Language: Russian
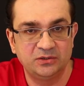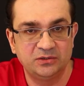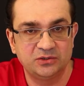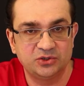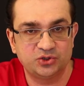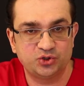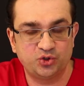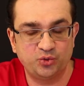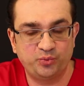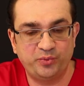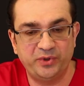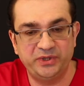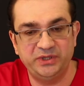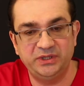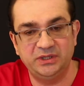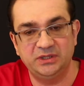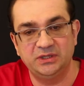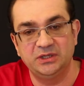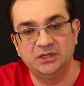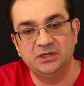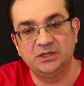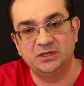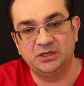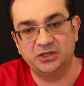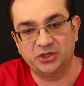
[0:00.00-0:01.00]
Чтобы они
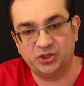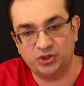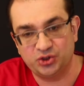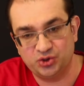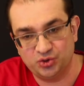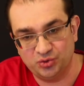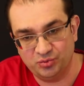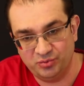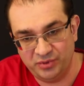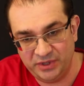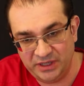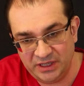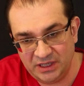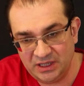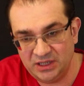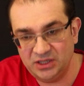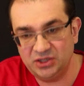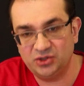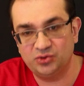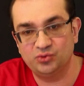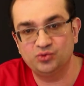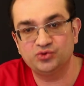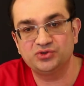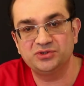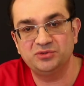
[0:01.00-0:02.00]
хорошо брили,
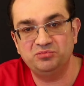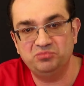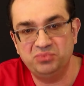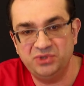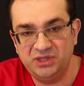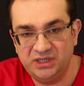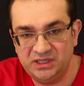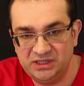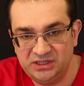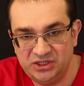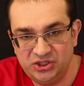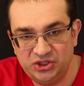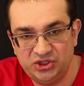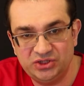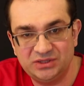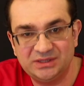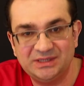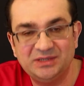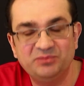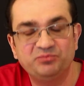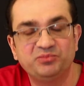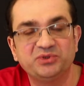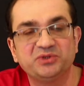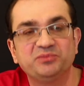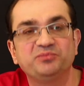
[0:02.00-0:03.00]
их нужно
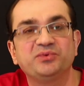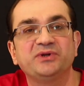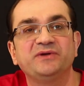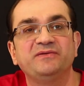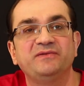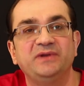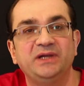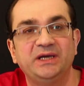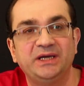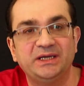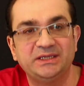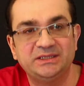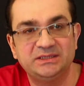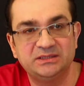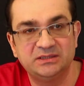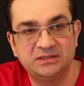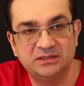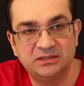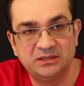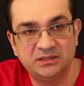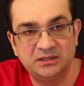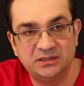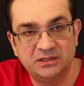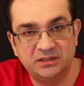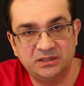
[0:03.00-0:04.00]
периодически подправлять.
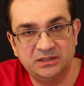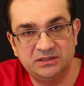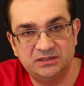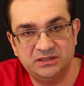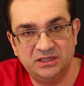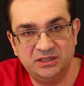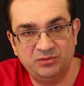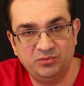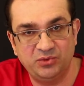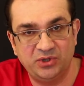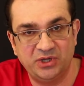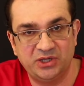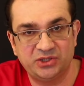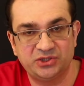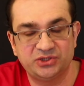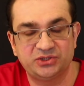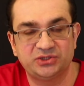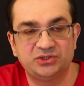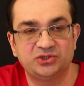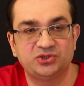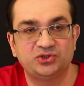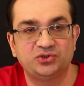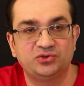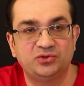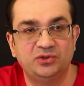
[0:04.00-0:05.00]
Хотя им
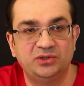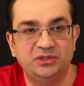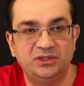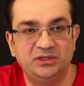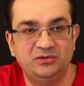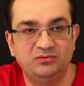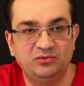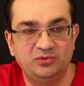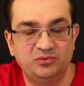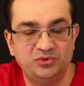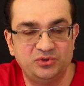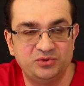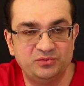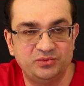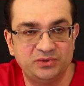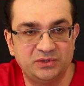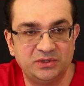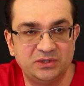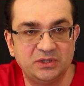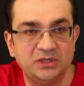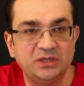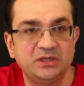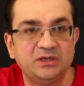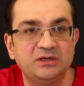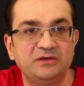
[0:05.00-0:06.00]
кажется, что они, в
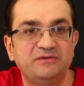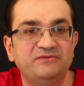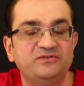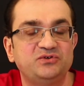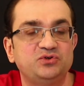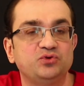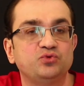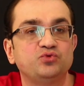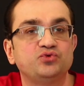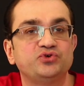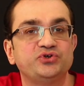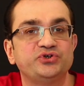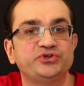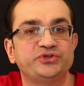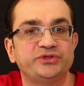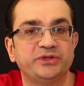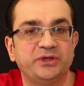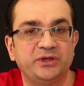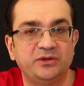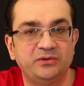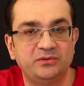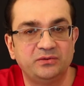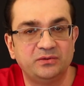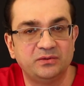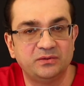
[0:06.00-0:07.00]
общем-то, все уже
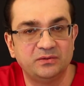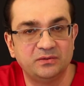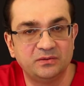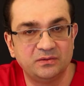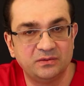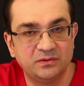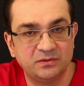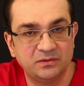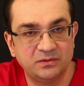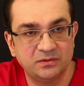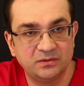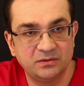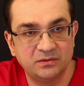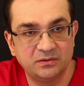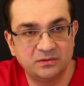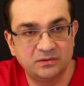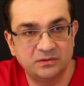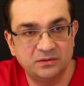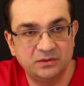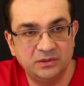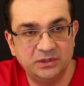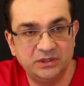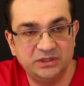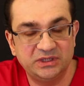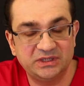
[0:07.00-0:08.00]
знают.
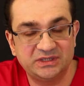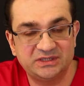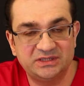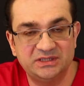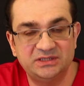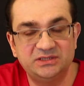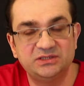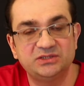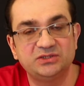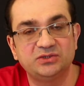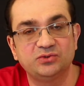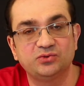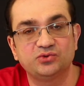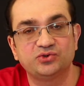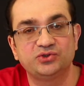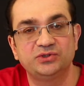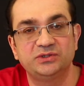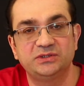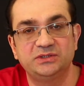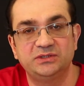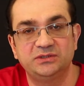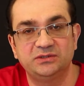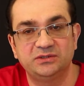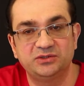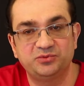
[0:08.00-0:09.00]
Это, кстати,
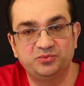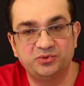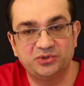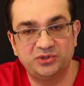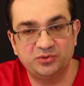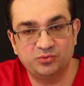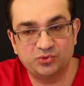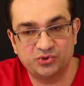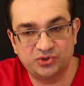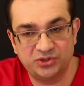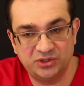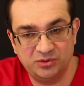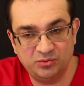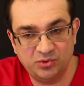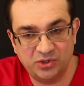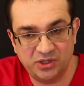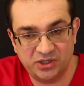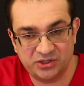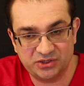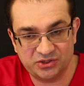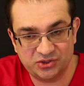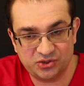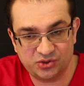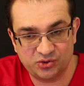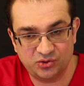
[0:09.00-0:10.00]
сложно делать, потому что им
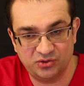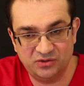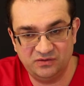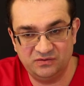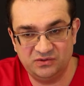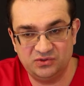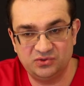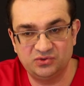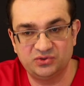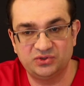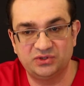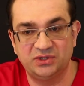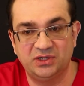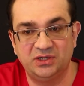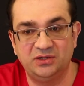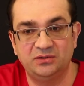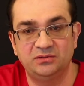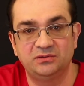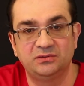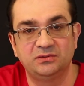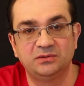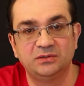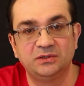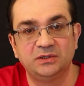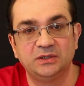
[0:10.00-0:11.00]
кажется, что они все
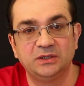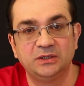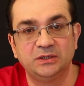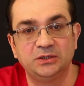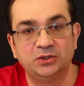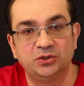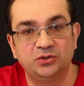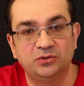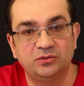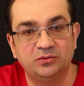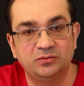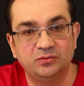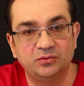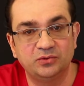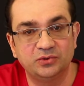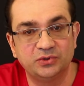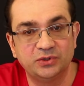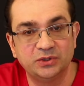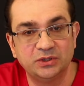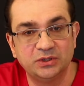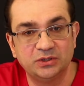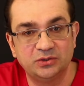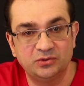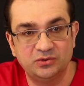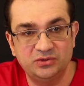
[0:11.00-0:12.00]
знают.
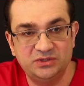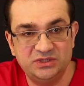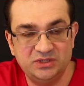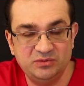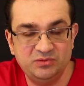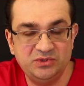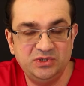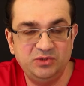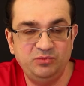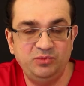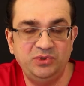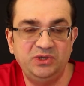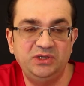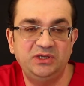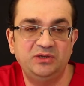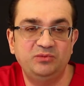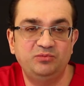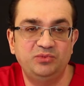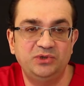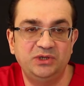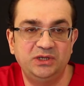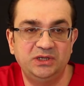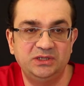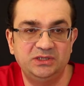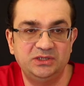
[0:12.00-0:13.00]
Вот. Но, тем не менее,
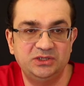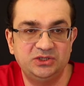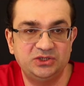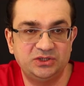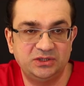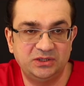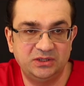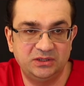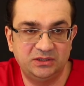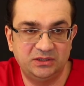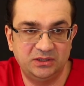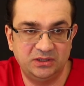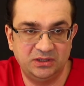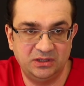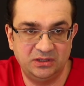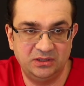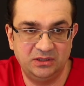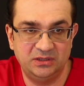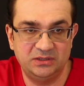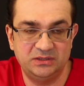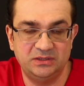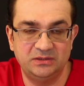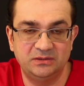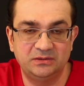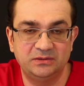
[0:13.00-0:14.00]
периодически это
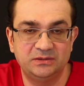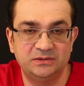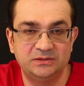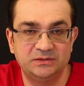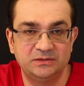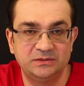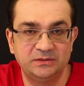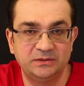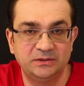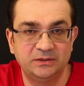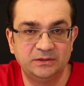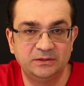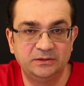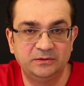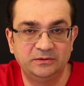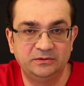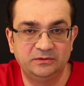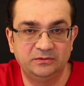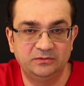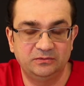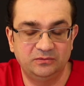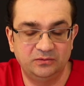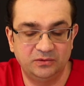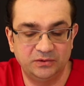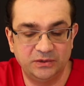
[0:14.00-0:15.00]
надо делать.
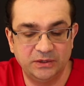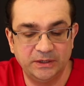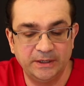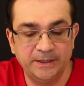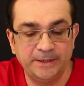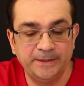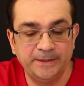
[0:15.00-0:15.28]
Вот.